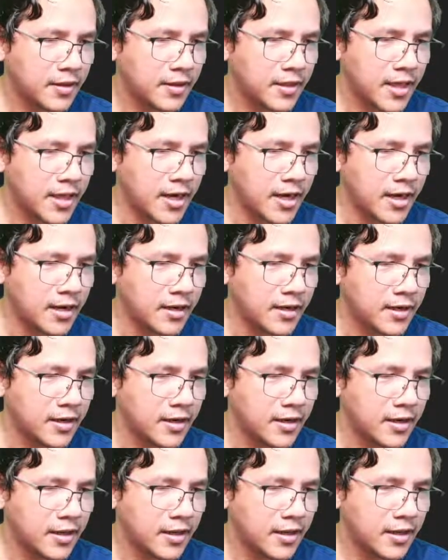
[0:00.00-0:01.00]
Yan.
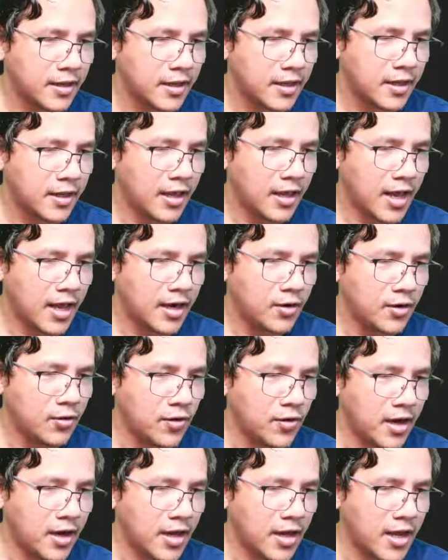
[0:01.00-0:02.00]
Ano
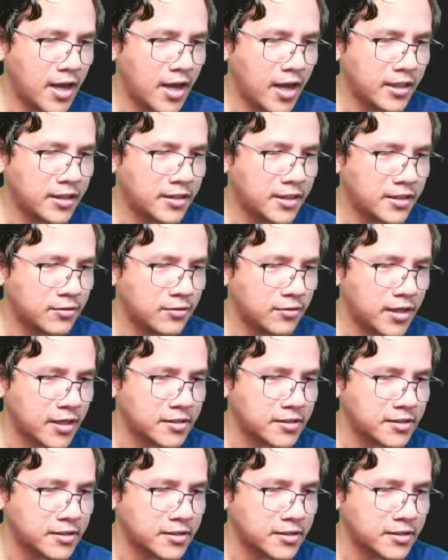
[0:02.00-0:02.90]
ang height na to class?